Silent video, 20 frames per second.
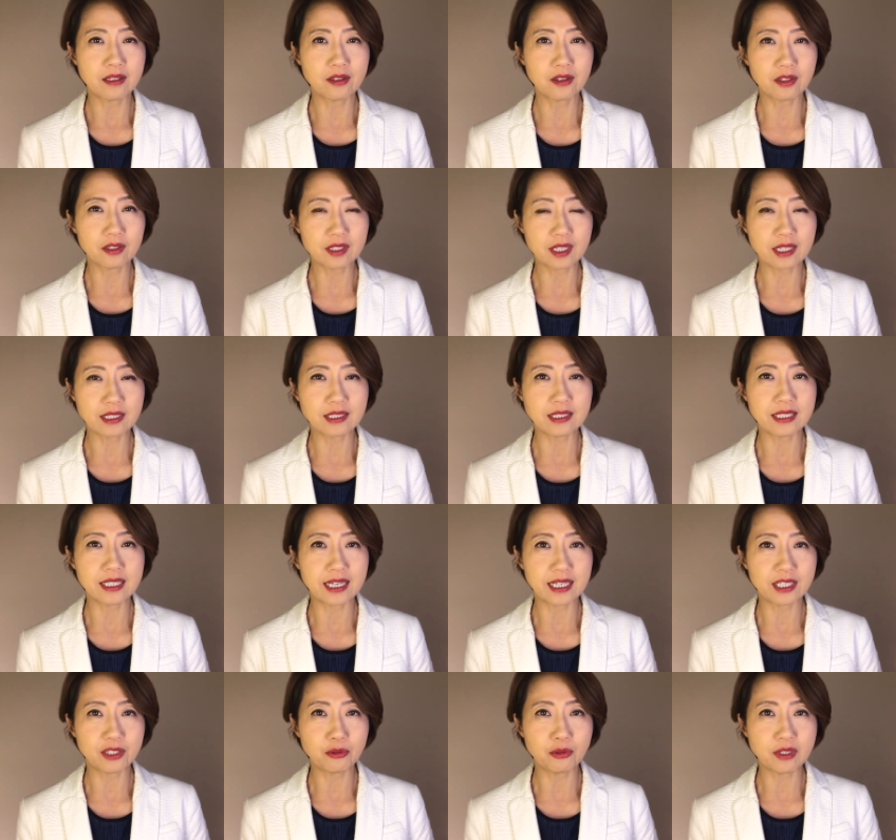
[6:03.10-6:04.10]
그렇다는
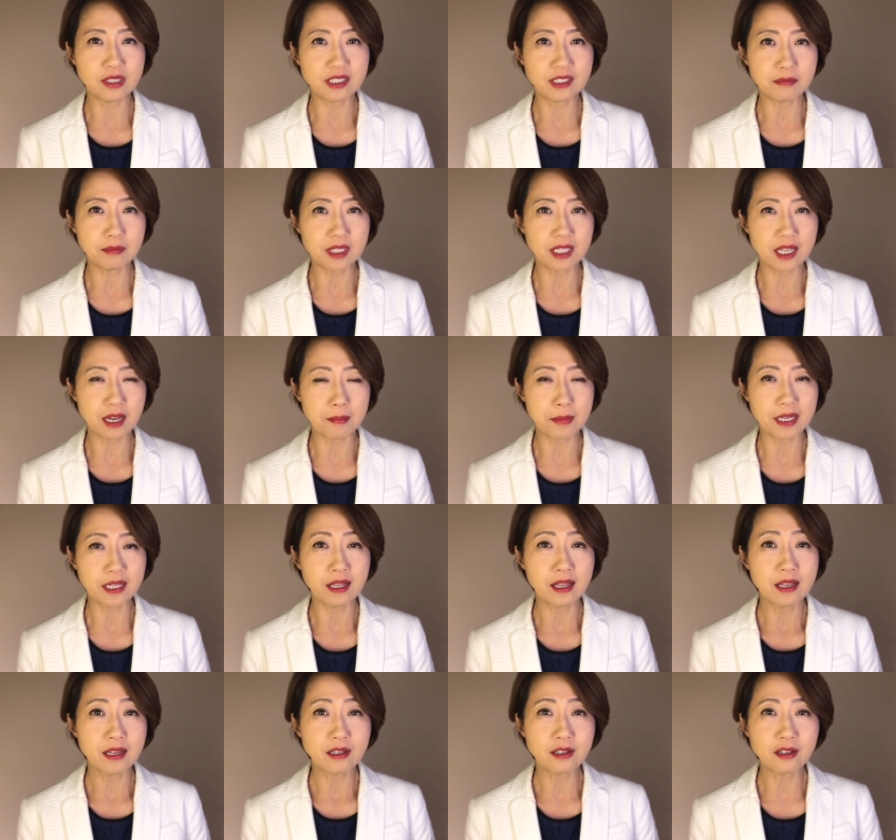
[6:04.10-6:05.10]
이야기도 있습니다만,
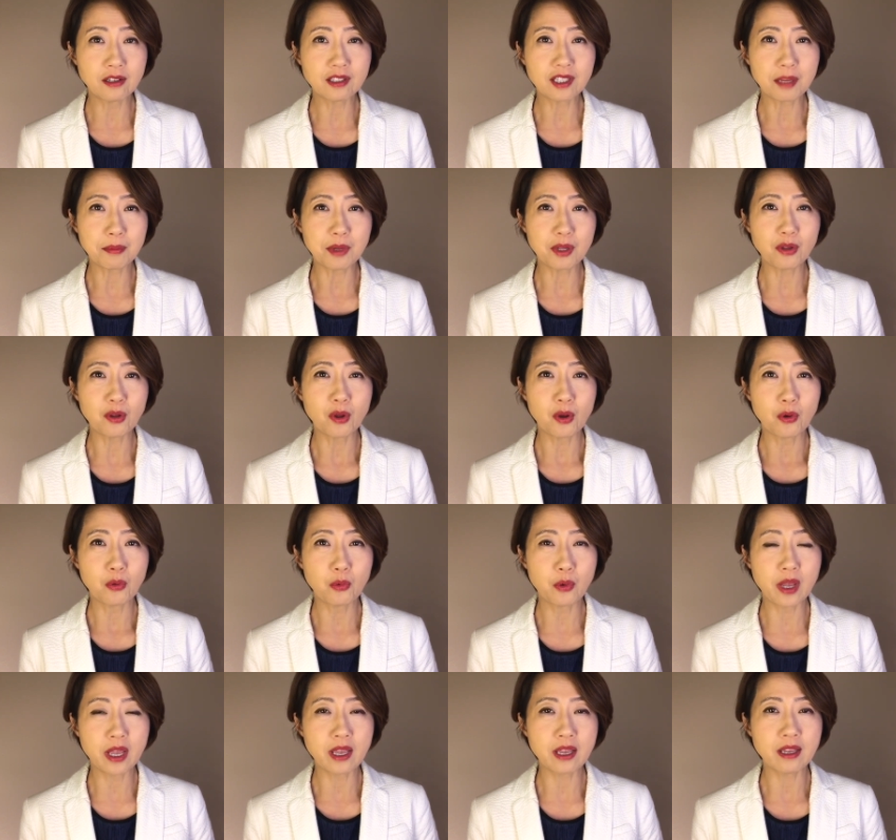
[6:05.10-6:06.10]
그렇다면
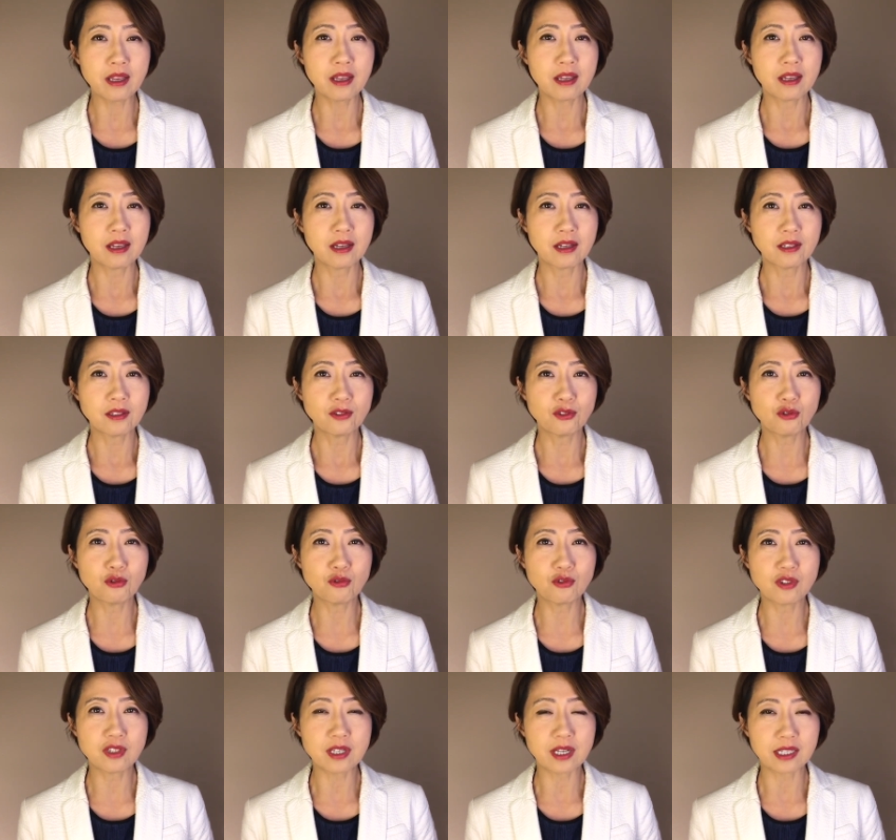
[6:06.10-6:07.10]
왜
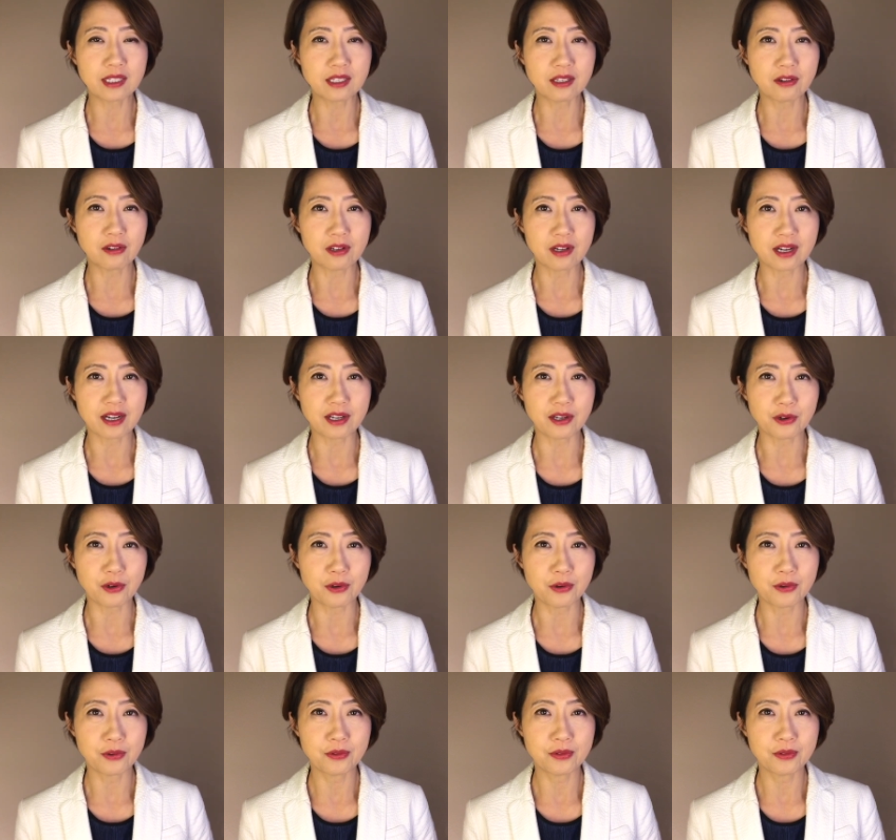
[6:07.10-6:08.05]
죽지 않는 걸까요?